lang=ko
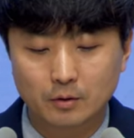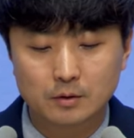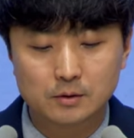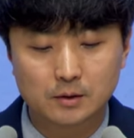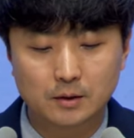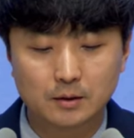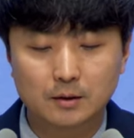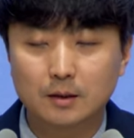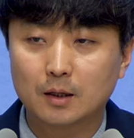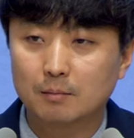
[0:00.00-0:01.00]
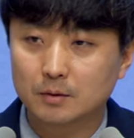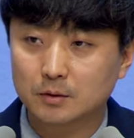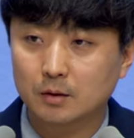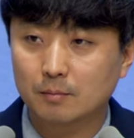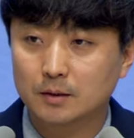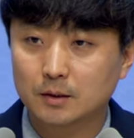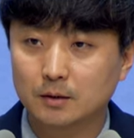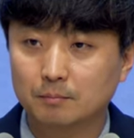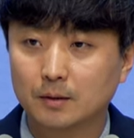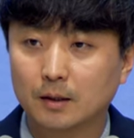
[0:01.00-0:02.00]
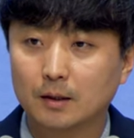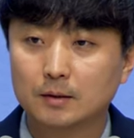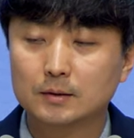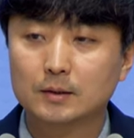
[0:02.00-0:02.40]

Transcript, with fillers: 있는지 한번 점검하셔야 됩니다.